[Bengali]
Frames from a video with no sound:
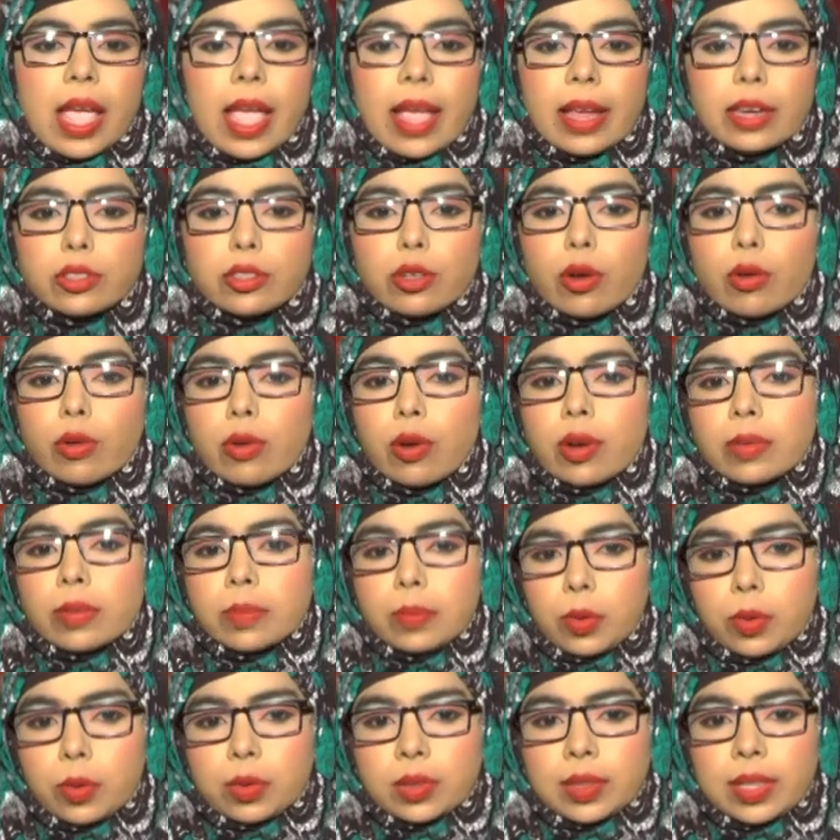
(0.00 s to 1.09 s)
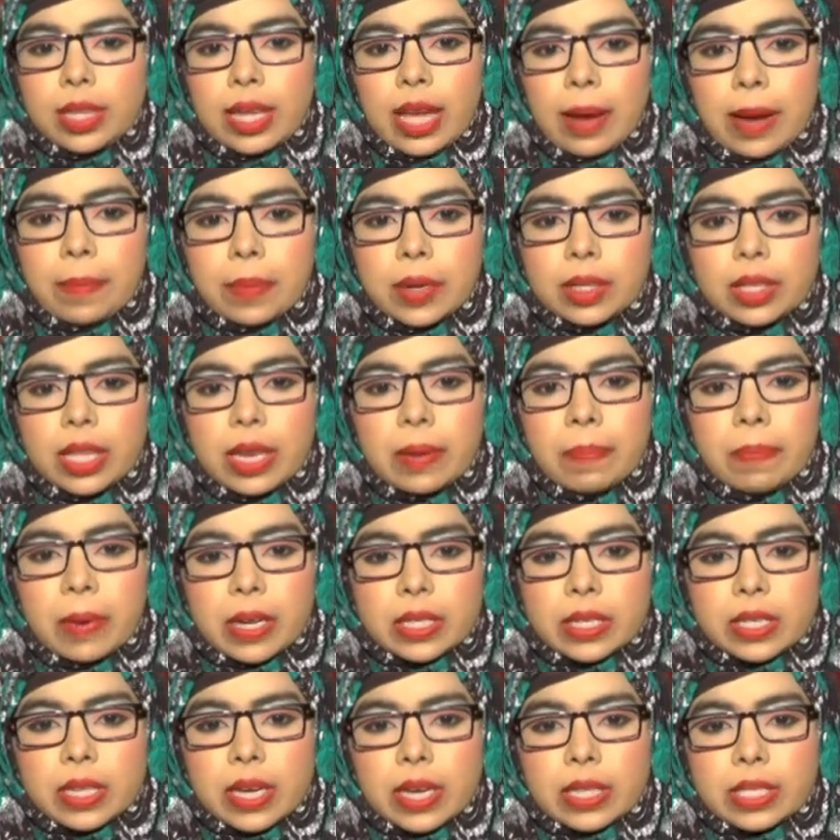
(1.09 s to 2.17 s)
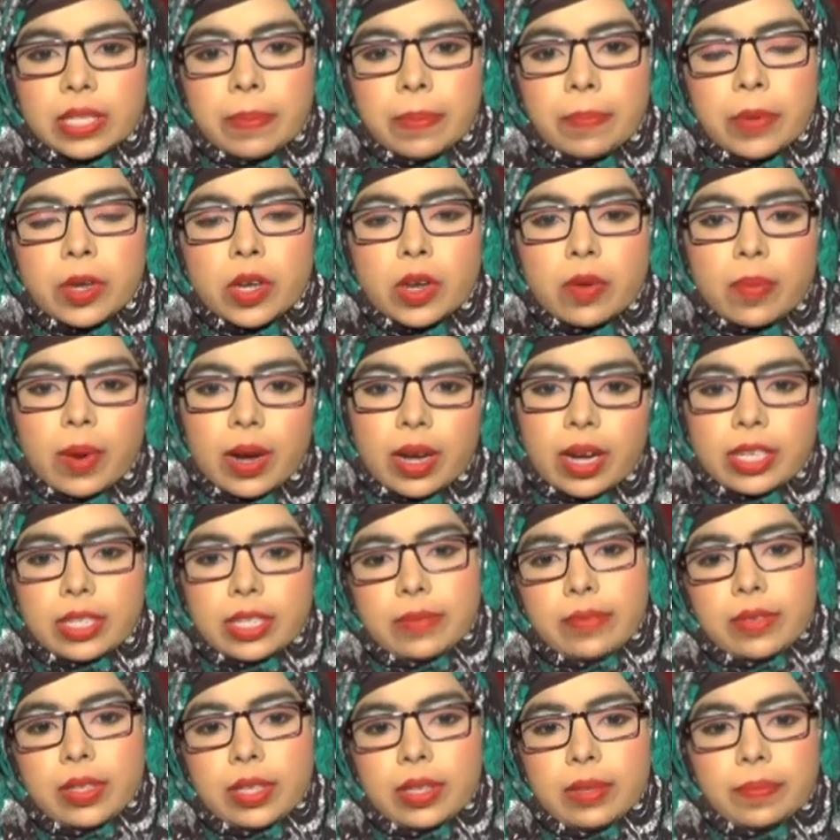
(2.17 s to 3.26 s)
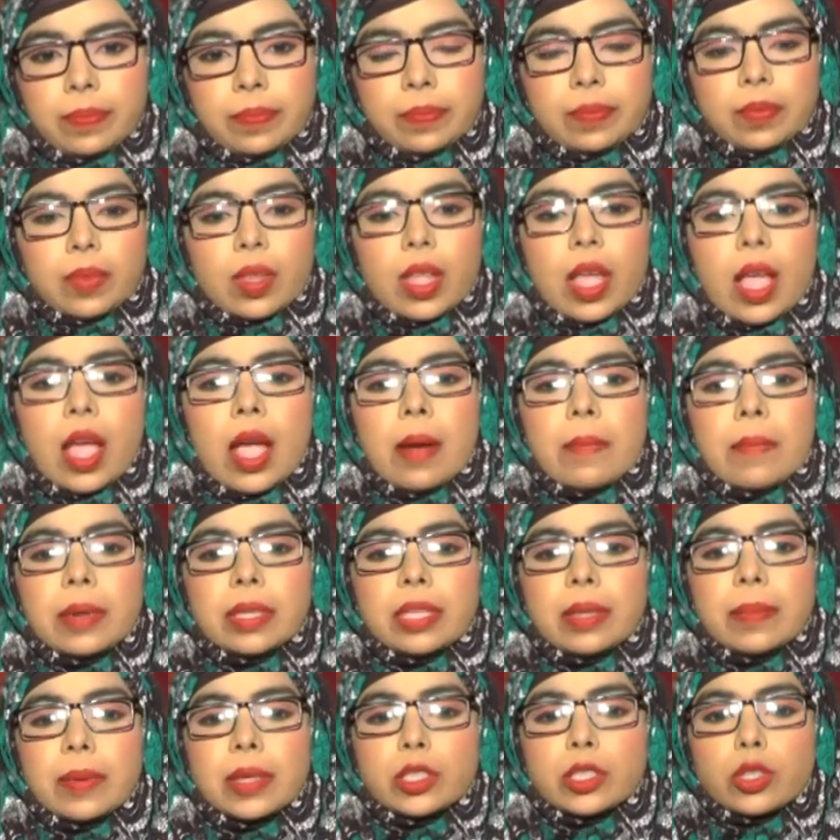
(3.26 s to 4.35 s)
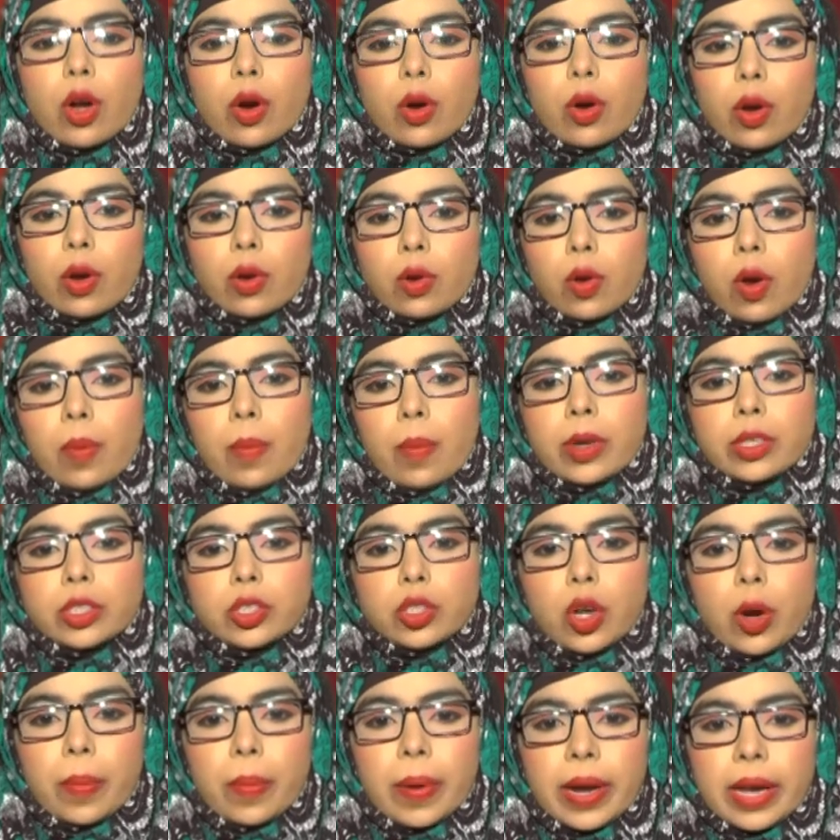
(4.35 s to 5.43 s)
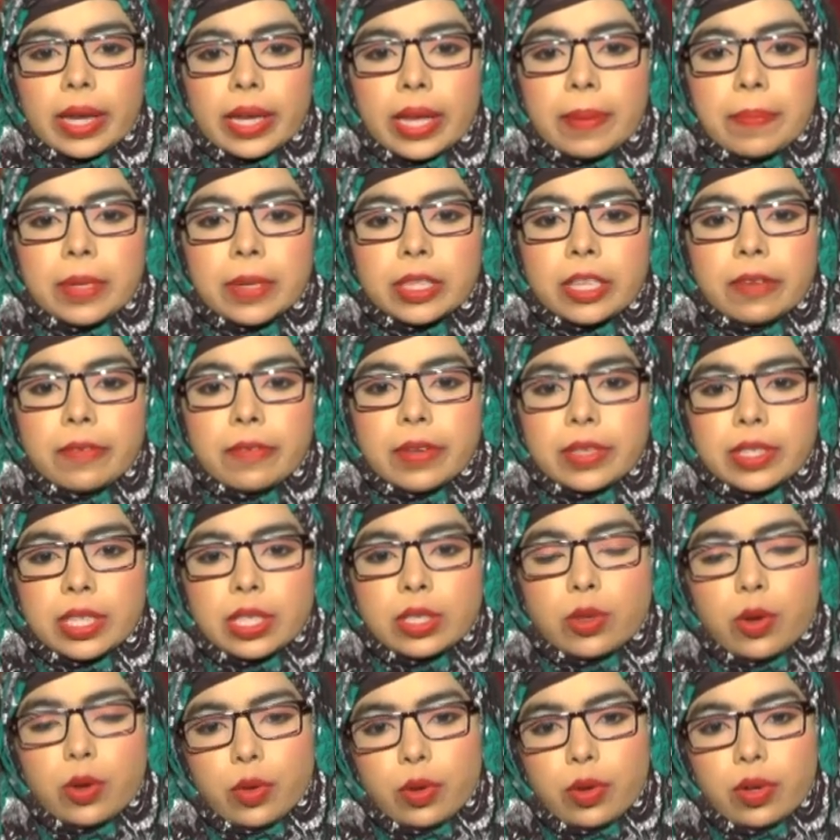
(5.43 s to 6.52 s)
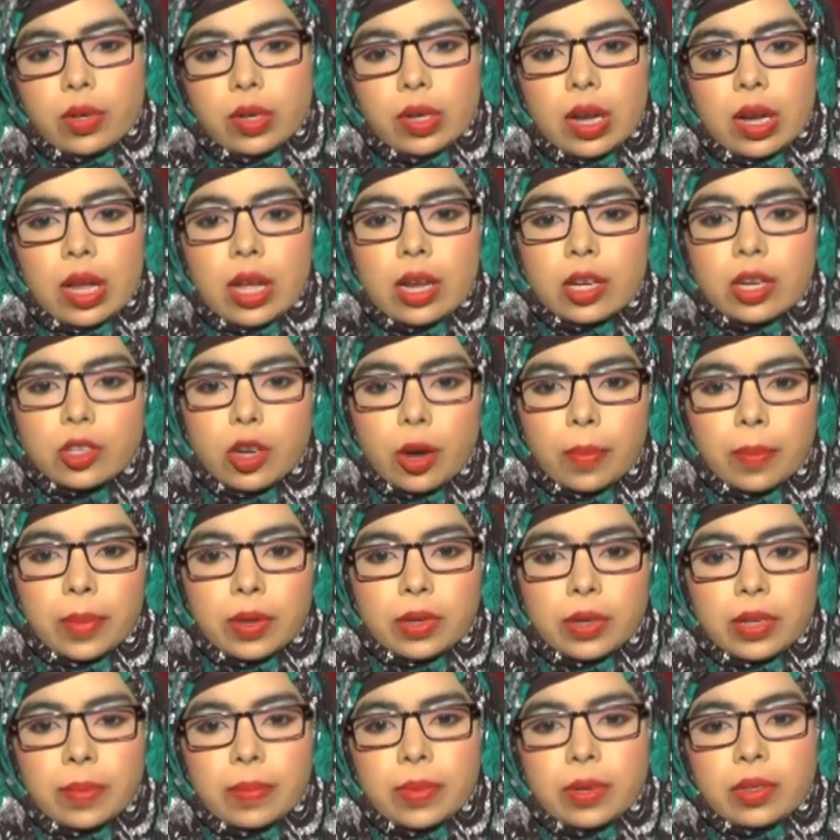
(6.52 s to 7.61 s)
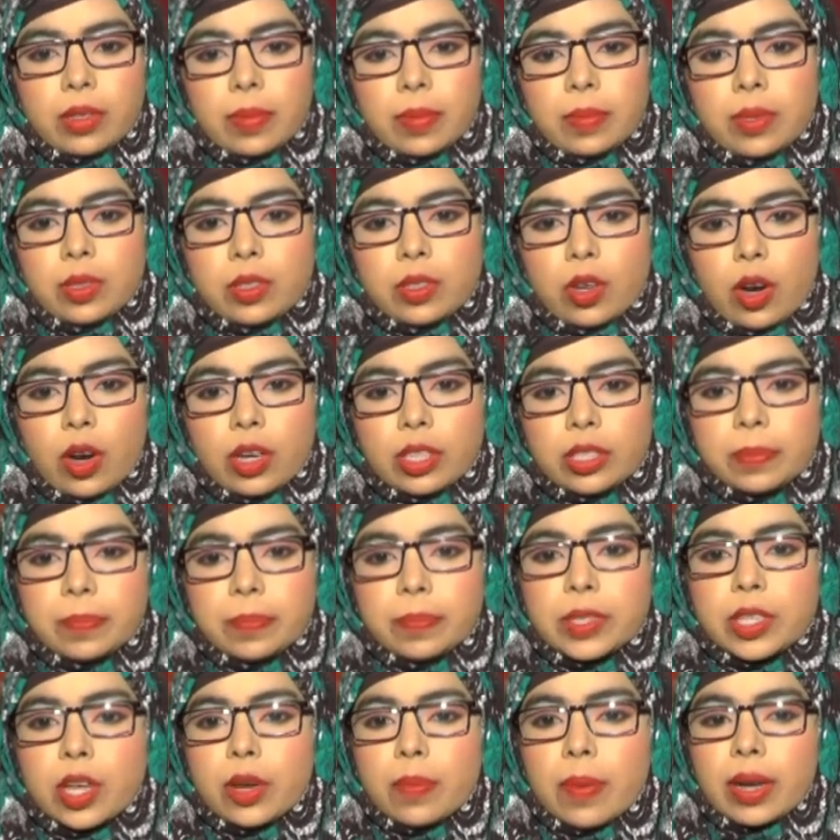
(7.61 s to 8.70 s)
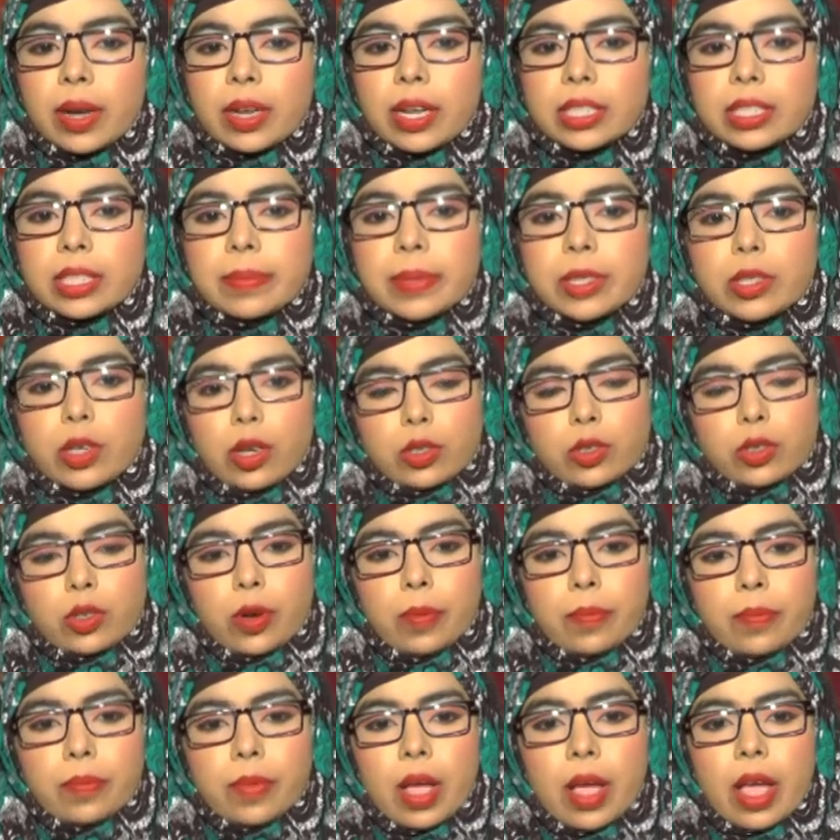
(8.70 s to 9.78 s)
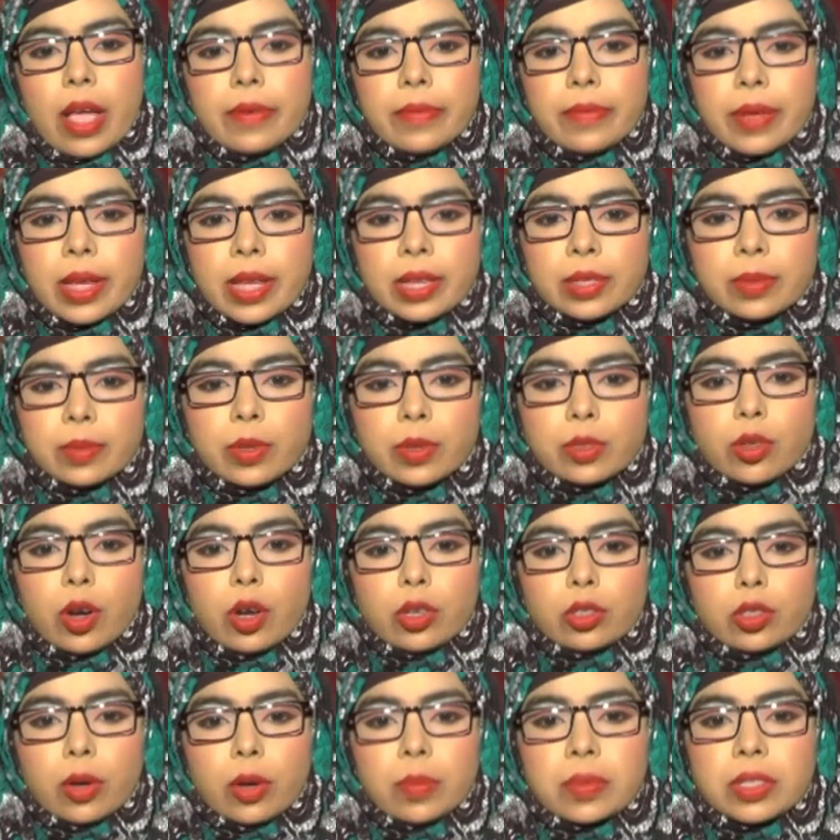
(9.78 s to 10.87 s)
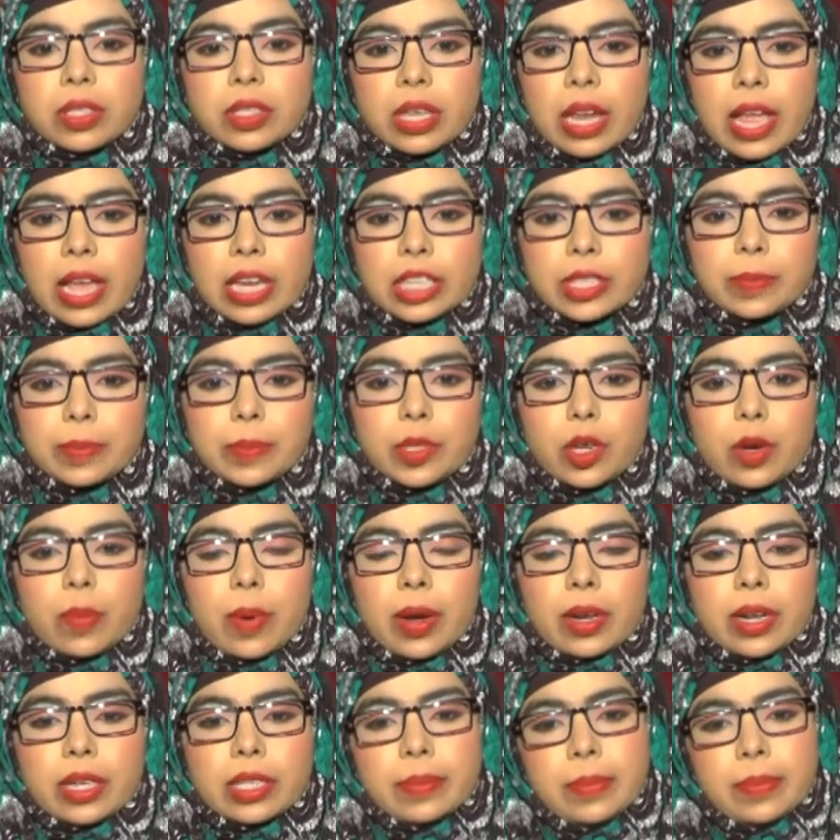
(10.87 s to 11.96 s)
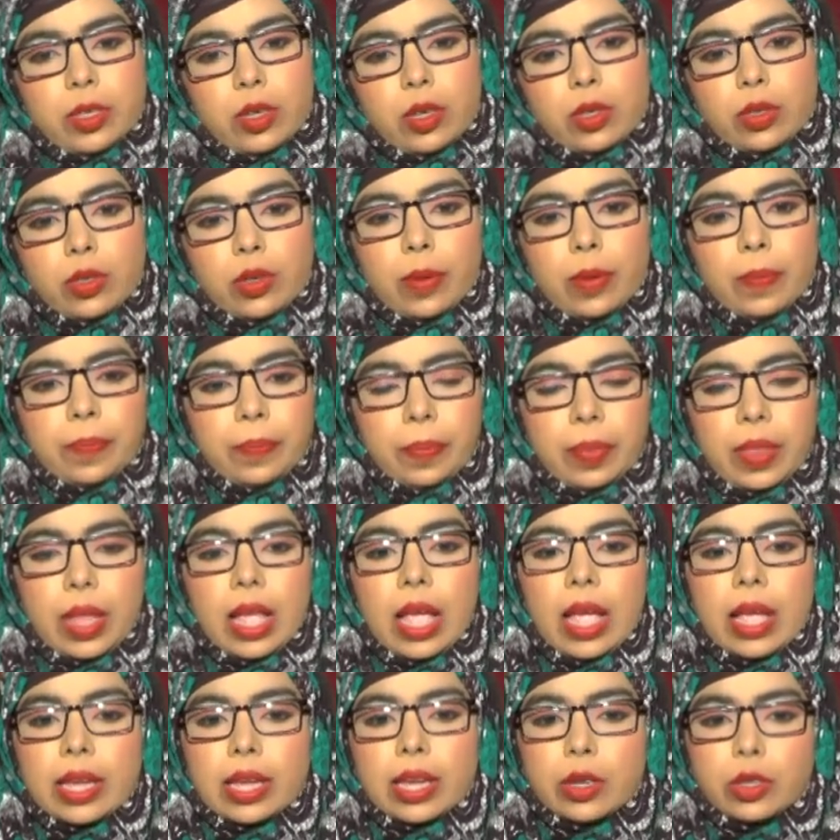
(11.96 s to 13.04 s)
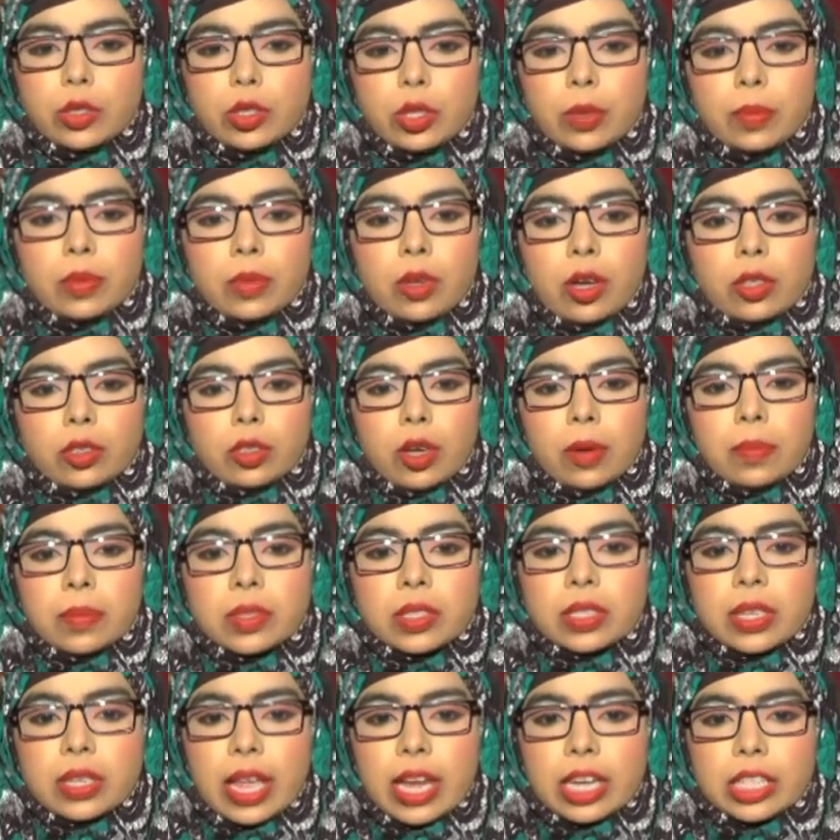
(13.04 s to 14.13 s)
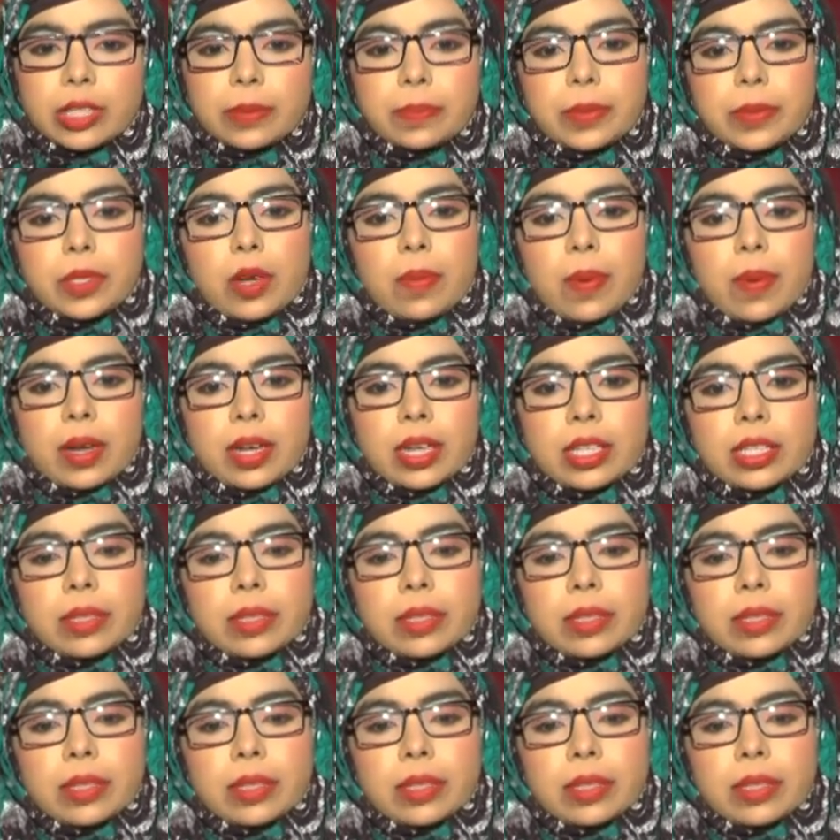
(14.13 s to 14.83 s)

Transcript: এই সংকট মুহূর্তে আপনাদের পাশে আছে প্রিয় বাংলা টিভি পৃথিবীর সকল খবর সবার আগে পেতে ভিজিট করুন ডব্লিউ ডব্লিউ ডব্লিউ ডট প্রিয় বাংলা টিভি ডট কম ফেসবুক ডট কম প্রিয় বাংলা টিভি ডট কম ইউটিউব ডট কম প্রিয় বাংলা